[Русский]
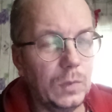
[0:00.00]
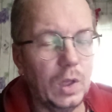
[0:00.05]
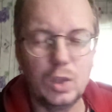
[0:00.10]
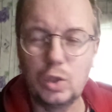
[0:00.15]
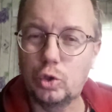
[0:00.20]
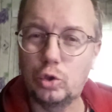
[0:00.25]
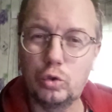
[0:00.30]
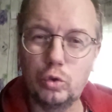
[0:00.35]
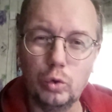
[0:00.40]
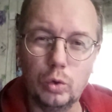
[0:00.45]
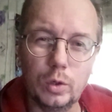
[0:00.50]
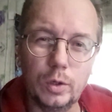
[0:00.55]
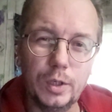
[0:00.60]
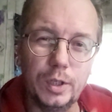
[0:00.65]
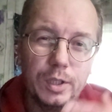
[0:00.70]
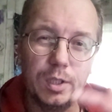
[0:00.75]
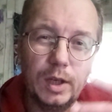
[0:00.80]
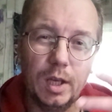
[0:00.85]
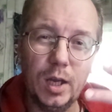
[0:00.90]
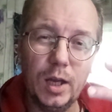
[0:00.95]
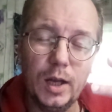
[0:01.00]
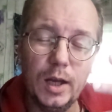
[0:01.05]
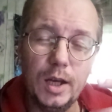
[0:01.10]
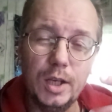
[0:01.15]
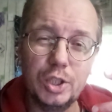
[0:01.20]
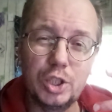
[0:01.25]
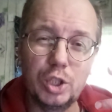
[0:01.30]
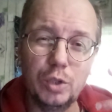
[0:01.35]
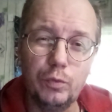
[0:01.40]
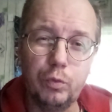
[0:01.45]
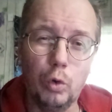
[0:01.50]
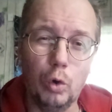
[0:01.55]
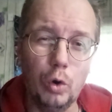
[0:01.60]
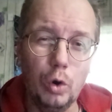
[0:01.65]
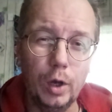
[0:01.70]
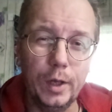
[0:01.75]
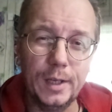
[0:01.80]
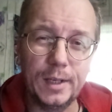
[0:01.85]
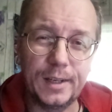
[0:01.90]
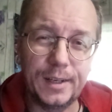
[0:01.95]
Что, говорит, я
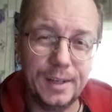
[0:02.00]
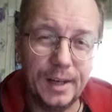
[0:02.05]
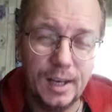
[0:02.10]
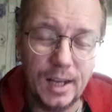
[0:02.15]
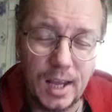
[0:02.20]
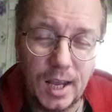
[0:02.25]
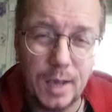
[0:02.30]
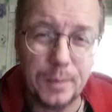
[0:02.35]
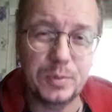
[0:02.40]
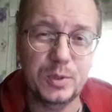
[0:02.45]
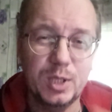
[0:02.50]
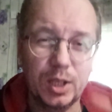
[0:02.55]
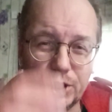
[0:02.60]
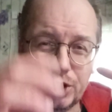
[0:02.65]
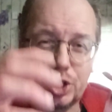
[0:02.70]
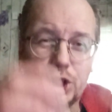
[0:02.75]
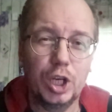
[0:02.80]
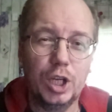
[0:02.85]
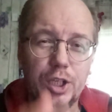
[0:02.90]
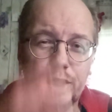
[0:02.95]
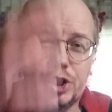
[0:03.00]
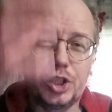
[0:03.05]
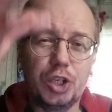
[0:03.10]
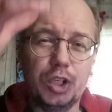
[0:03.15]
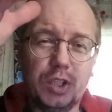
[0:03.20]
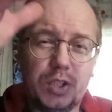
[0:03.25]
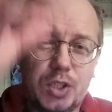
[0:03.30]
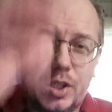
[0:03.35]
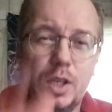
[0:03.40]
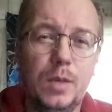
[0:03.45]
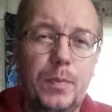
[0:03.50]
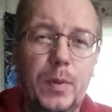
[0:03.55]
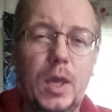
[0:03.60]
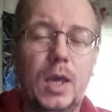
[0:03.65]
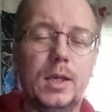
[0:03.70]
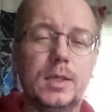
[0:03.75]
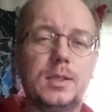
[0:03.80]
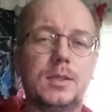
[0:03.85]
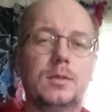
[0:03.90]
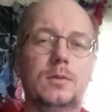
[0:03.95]
живой хлеб, сошедший с
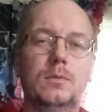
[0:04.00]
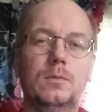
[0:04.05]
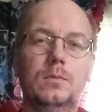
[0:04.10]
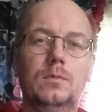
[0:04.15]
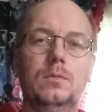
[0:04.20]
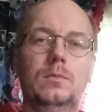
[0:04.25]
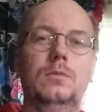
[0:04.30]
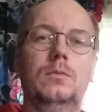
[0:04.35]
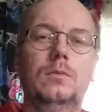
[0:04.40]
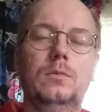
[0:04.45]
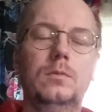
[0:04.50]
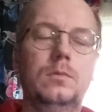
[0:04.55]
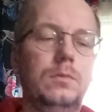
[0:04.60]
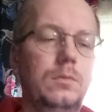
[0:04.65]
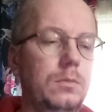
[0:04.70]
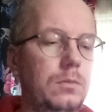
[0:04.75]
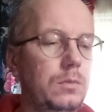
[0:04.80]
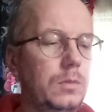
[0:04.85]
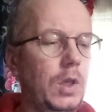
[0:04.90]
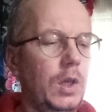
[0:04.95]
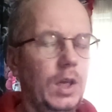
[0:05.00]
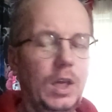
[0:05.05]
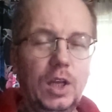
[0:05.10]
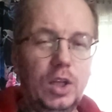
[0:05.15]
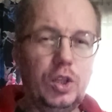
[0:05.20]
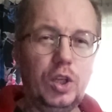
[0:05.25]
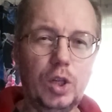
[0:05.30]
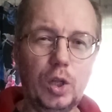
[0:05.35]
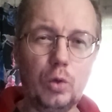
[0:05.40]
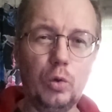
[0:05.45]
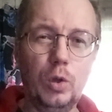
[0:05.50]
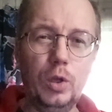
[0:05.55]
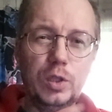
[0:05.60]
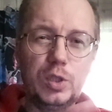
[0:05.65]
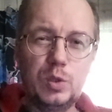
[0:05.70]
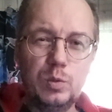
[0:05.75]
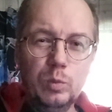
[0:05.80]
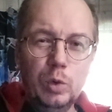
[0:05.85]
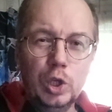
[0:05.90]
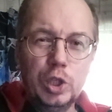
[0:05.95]
небес. Ты такой
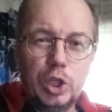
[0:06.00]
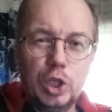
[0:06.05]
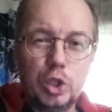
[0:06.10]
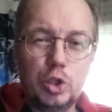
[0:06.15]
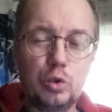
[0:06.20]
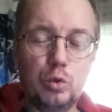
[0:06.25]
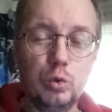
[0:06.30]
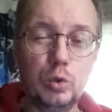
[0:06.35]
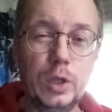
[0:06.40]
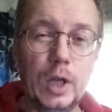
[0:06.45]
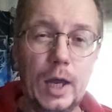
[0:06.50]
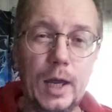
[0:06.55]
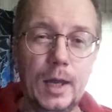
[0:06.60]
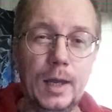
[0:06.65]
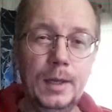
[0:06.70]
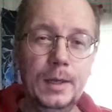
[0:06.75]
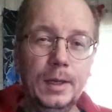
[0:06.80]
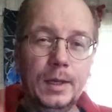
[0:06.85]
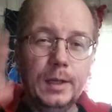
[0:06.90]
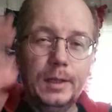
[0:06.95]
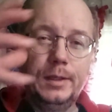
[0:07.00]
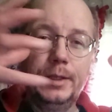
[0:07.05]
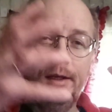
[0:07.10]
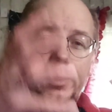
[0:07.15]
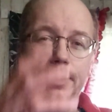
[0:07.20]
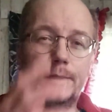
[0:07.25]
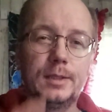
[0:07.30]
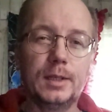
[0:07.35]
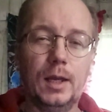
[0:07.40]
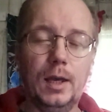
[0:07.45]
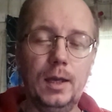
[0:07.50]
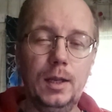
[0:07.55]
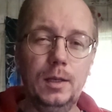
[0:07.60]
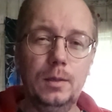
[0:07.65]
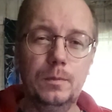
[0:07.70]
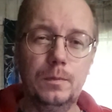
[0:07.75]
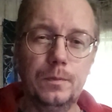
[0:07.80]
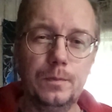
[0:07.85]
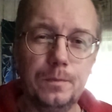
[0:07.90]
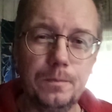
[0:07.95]
смотришь туда, на Израиль,
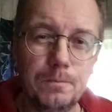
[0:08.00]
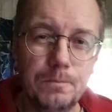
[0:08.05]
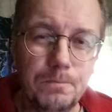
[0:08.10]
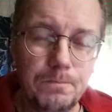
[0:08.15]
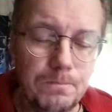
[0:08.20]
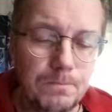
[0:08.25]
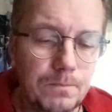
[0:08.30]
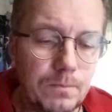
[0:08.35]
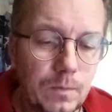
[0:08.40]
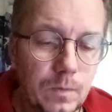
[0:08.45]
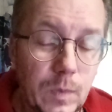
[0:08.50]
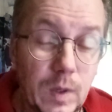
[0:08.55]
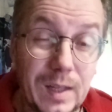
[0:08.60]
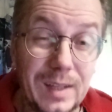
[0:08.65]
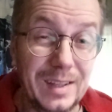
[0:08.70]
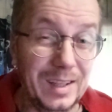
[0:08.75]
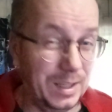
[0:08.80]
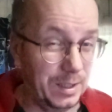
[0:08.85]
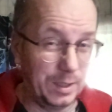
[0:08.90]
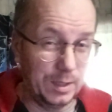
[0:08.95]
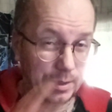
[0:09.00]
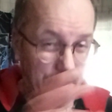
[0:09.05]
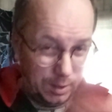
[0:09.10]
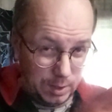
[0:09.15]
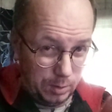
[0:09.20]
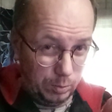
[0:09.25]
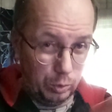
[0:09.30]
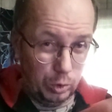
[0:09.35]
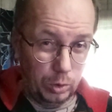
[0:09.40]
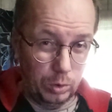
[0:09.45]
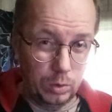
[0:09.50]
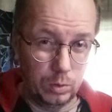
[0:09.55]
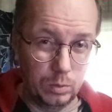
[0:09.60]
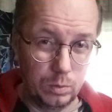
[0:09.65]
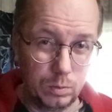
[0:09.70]
на этот, на земной